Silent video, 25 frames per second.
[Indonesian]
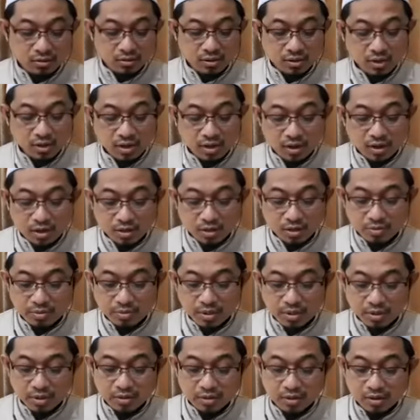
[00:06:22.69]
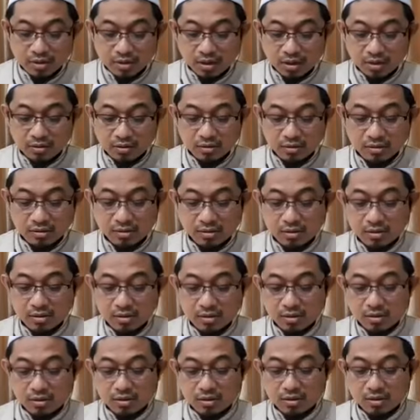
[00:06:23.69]
kita akan membahas tentang
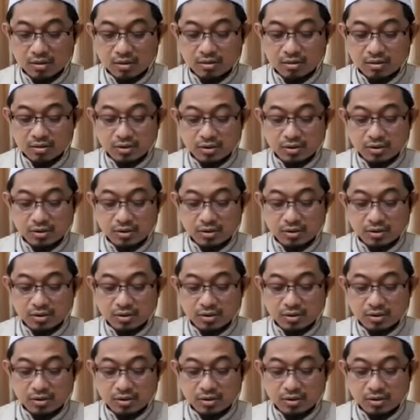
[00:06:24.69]
uh,